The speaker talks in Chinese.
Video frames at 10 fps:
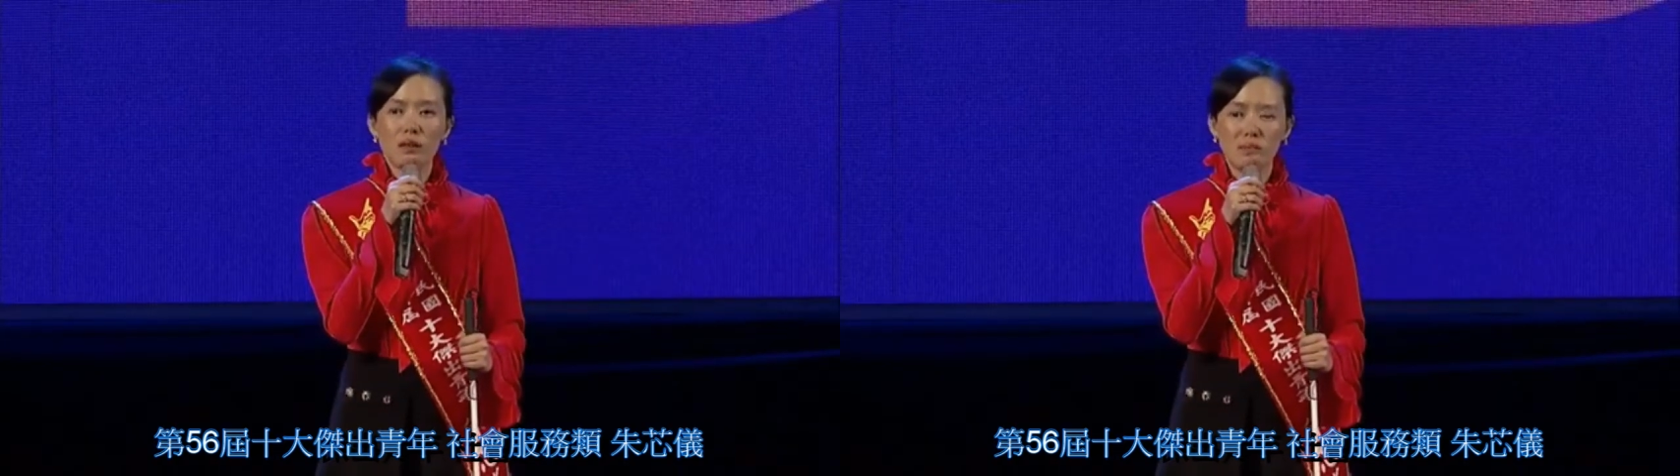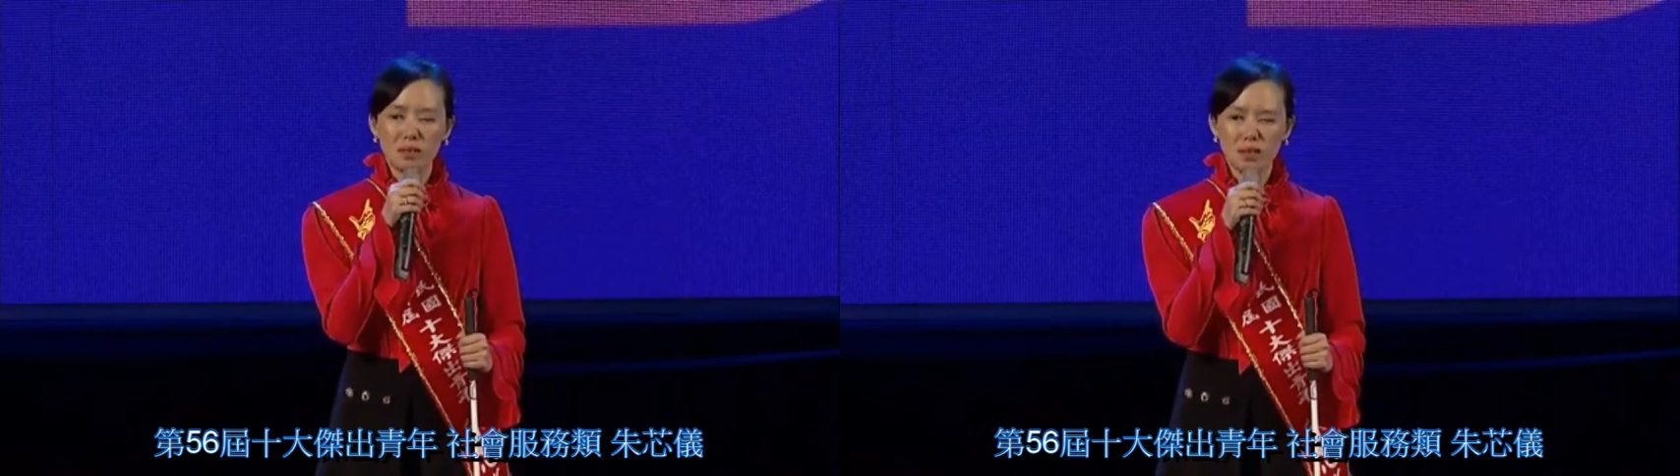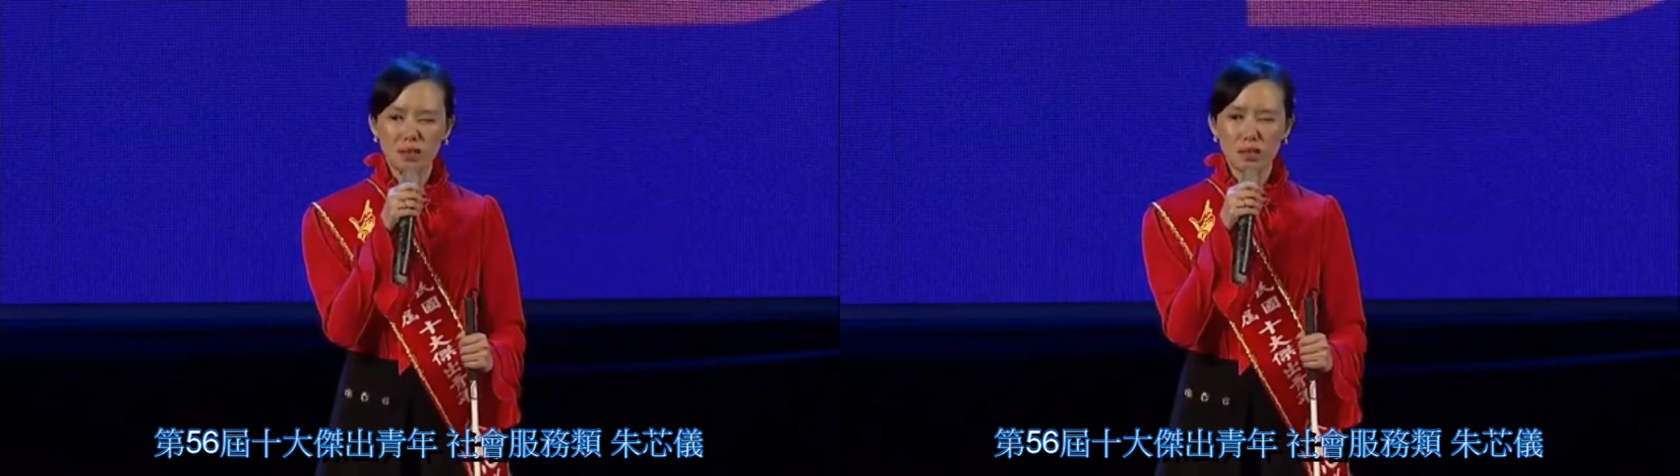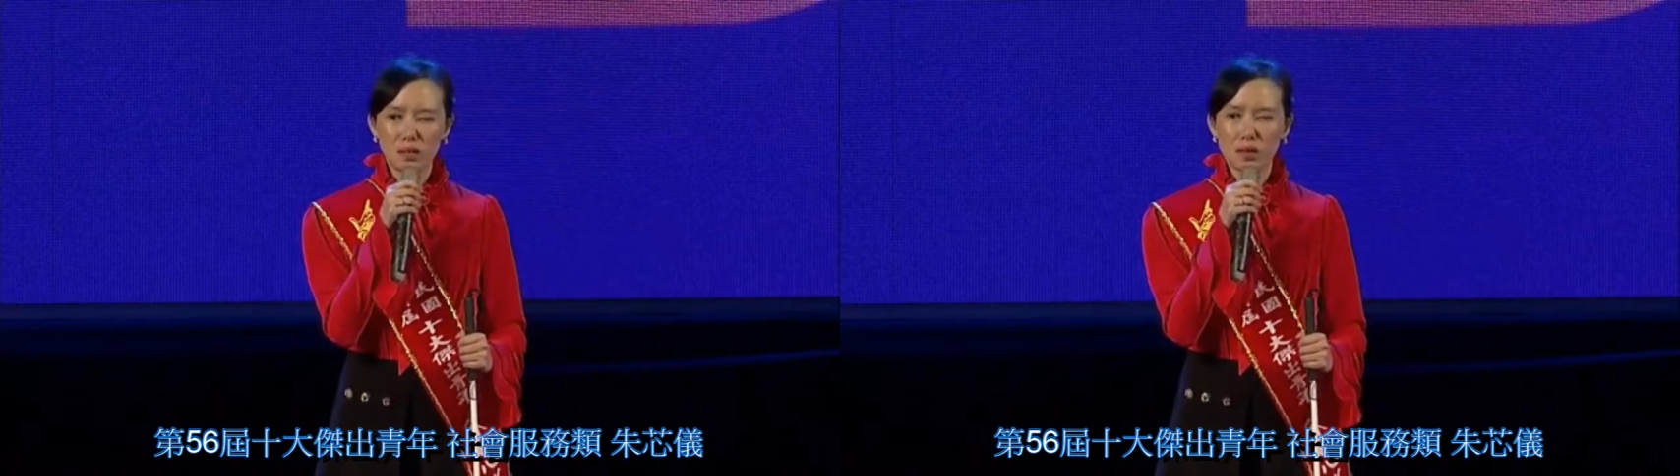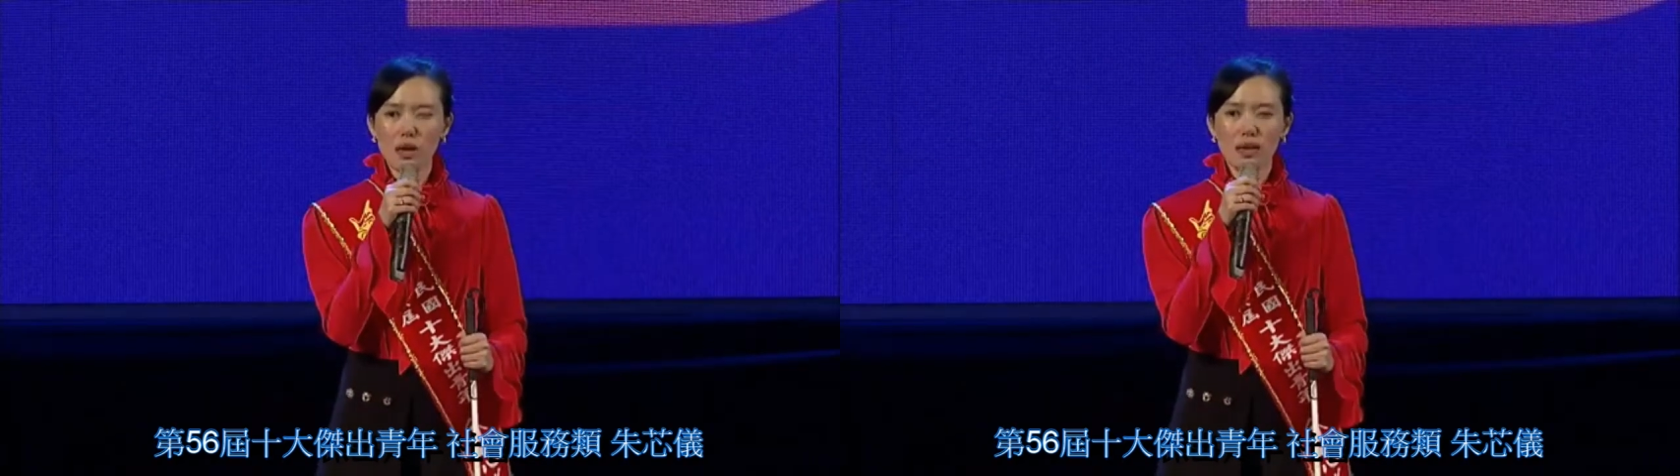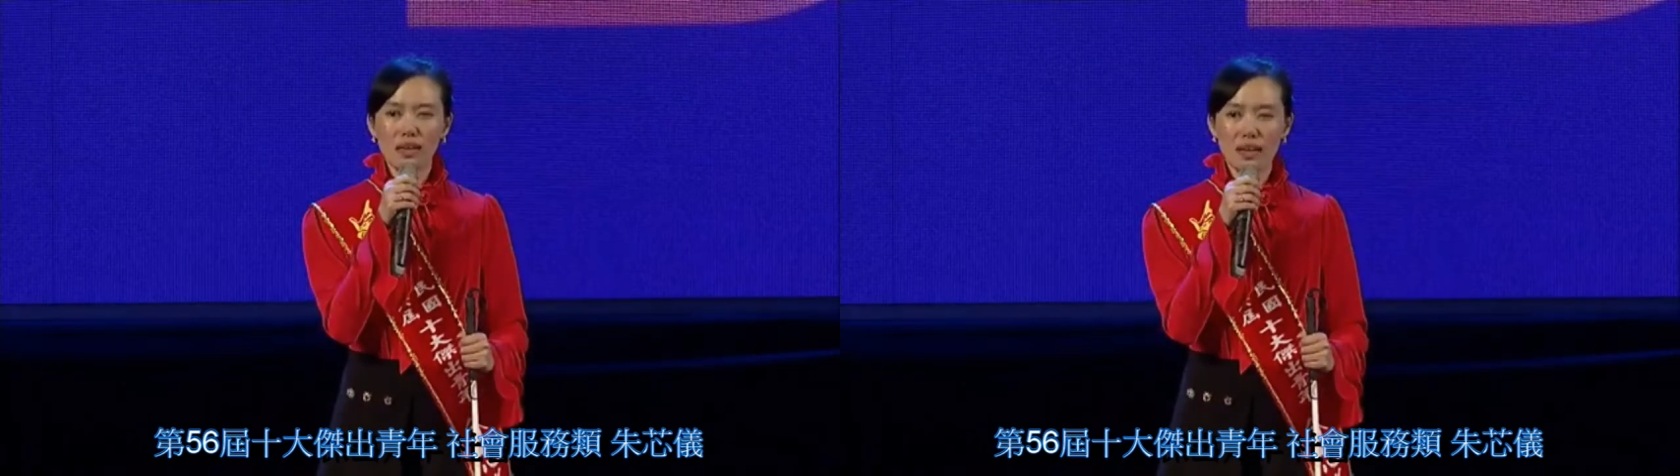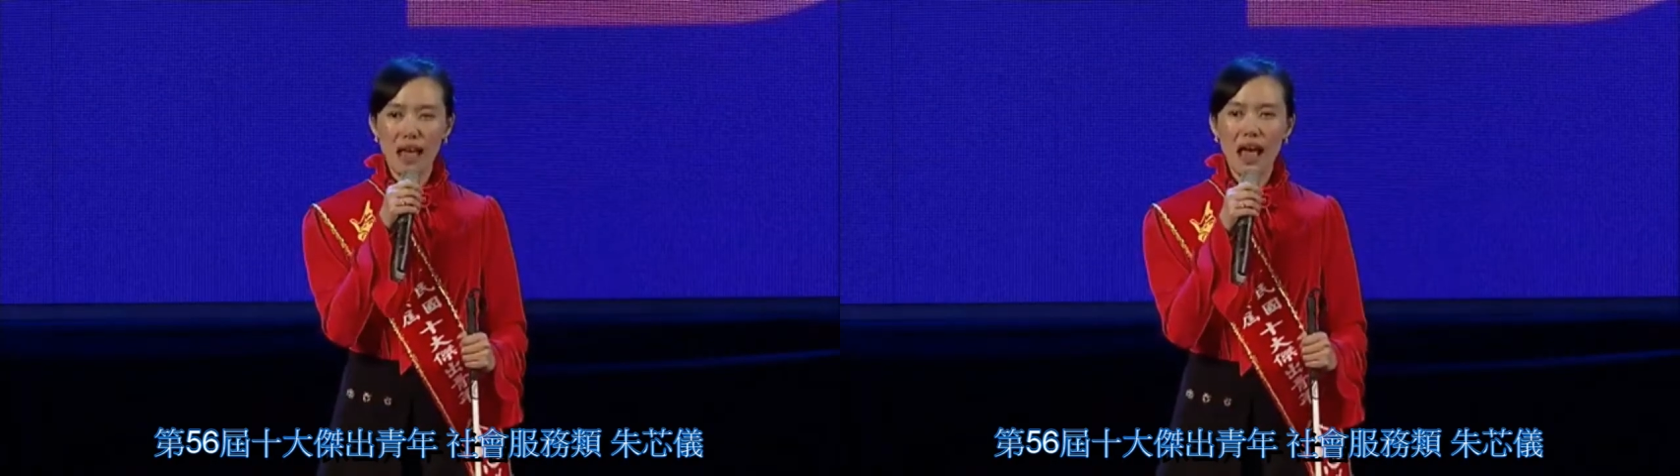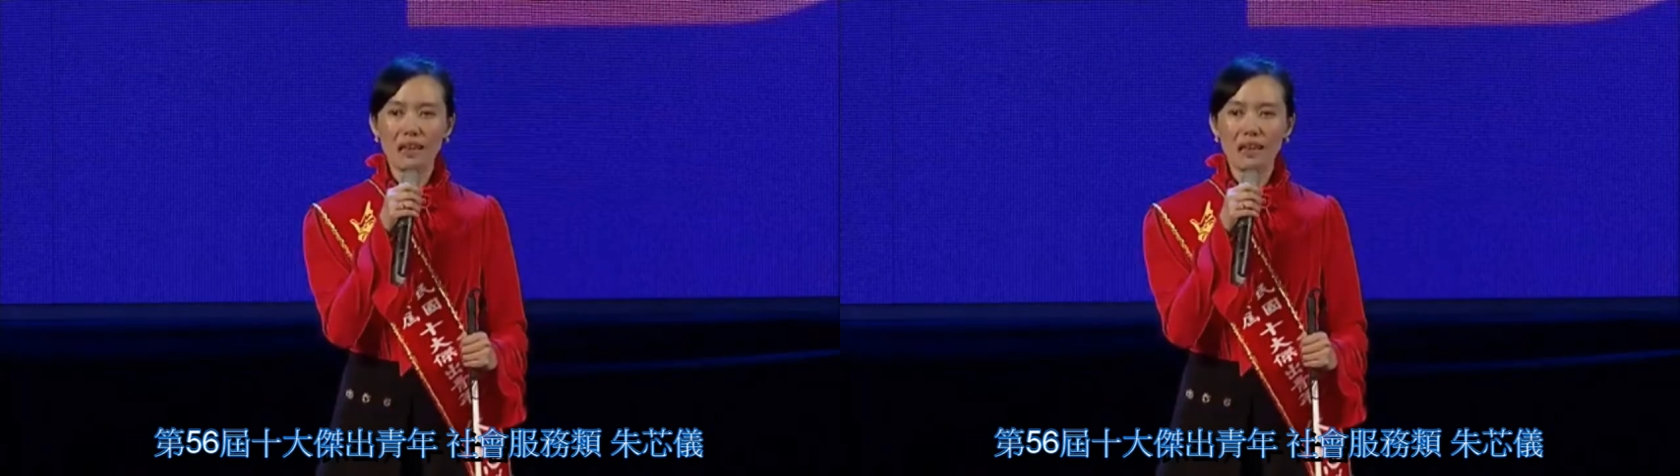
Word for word: 也不是最厉